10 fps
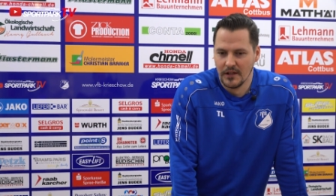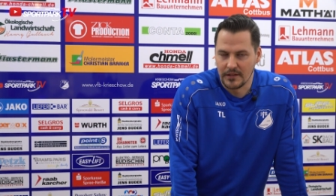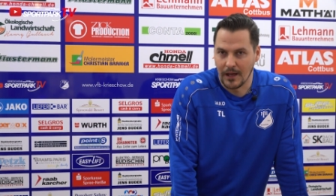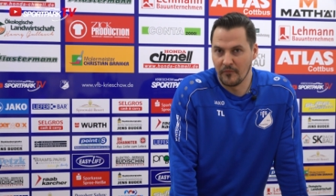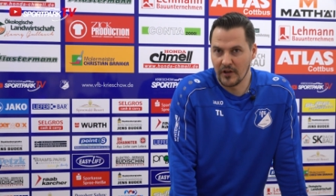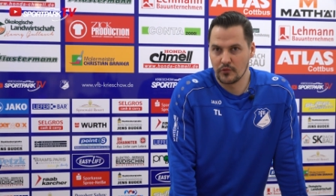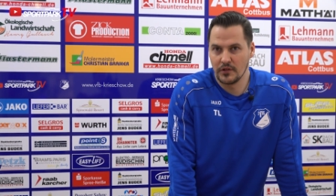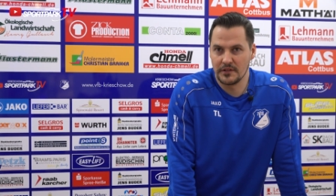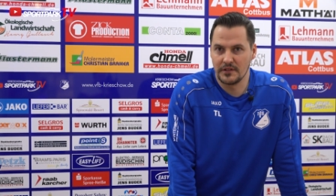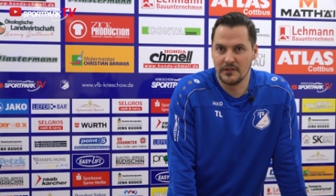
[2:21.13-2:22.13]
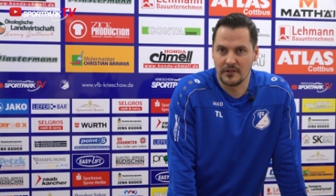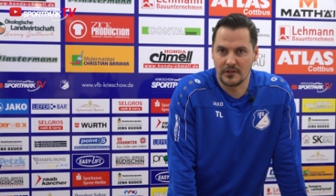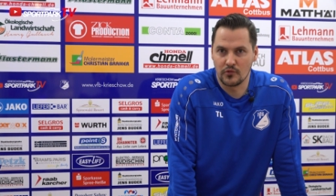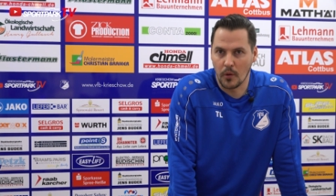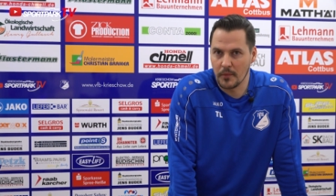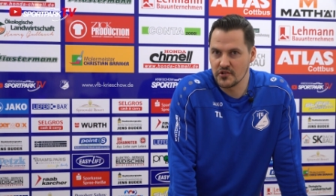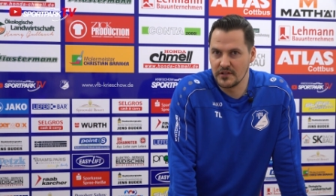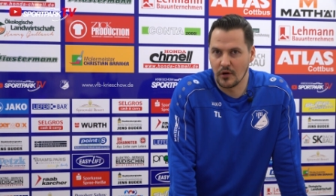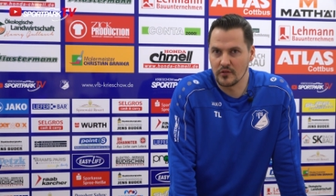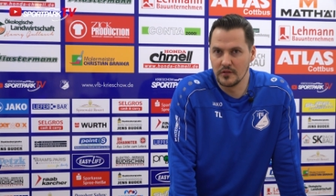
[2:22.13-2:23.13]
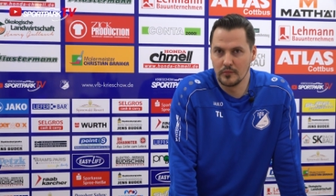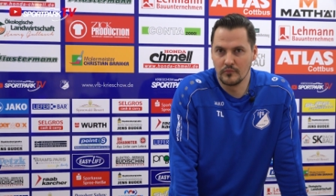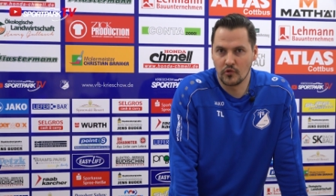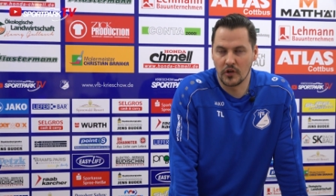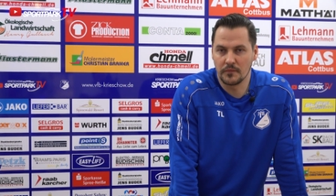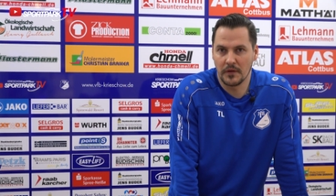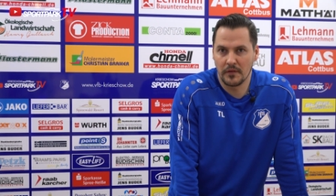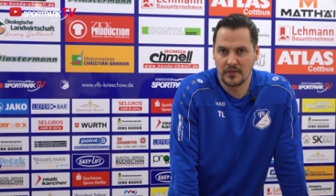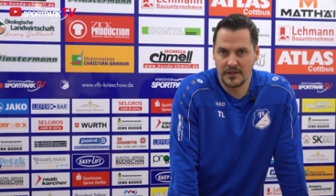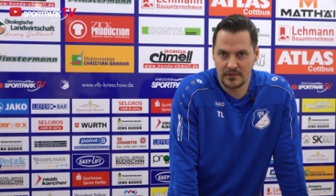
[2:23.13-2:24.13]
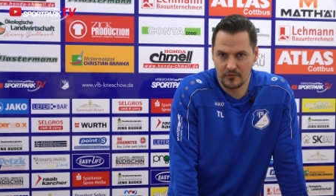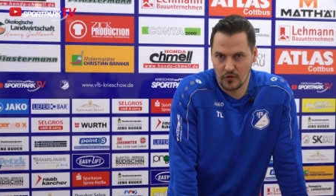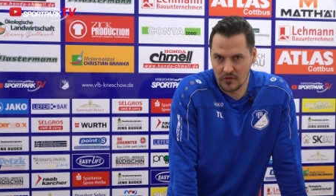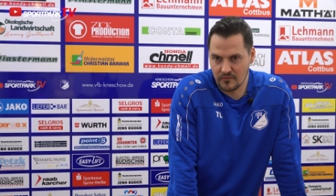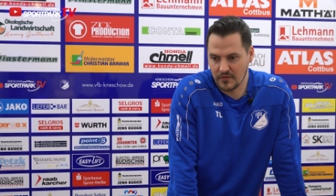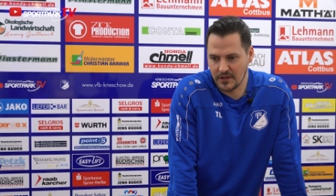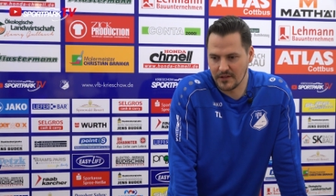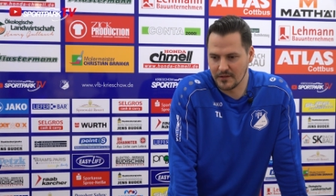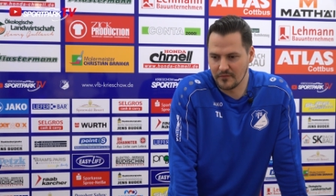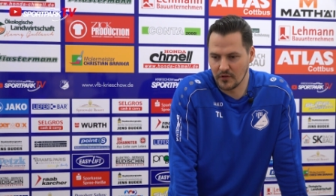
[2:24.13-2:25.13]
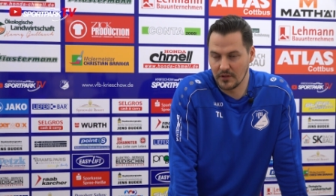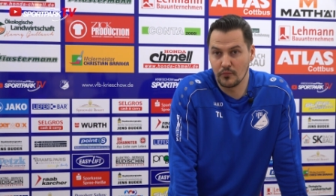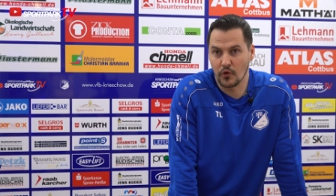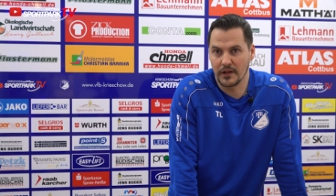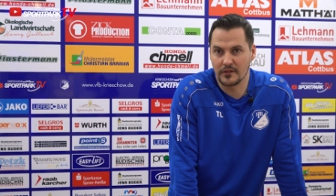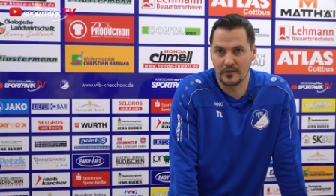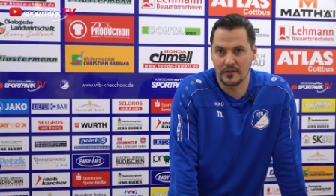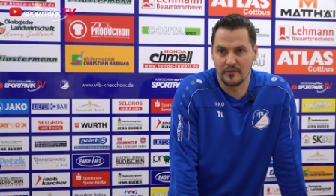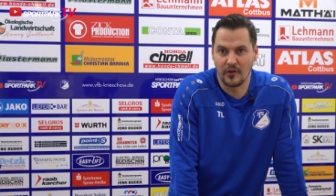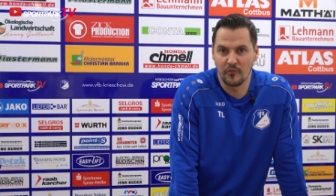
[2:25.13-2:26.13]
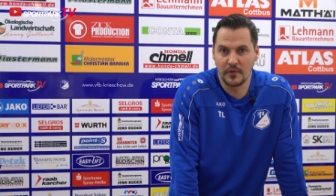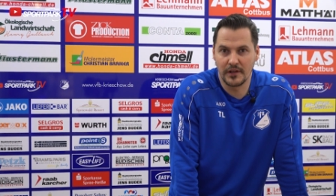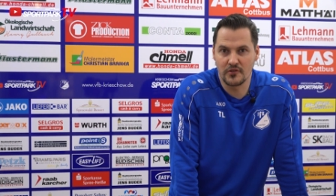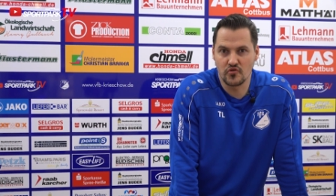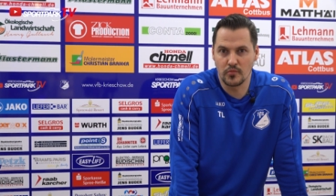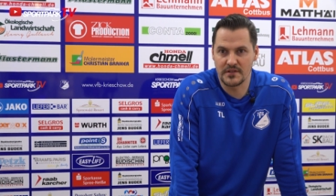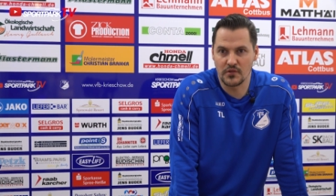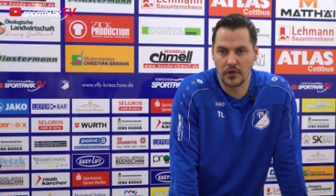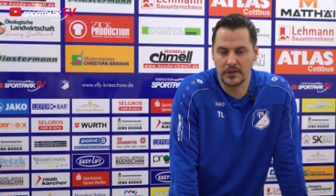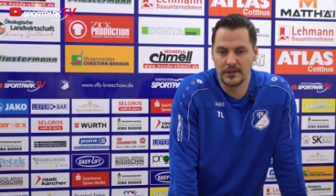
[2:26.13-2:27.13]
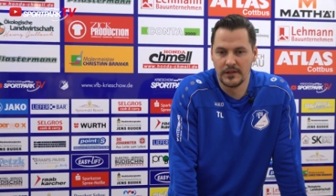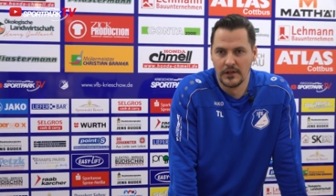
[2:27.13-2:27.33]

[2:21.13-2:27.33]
Da haben wir natürlich die äh, Tormaschine aus Lübben, konnten wir verpflichten, konnten wir äh, von dem Projekt äh, VfB Krische überzeugen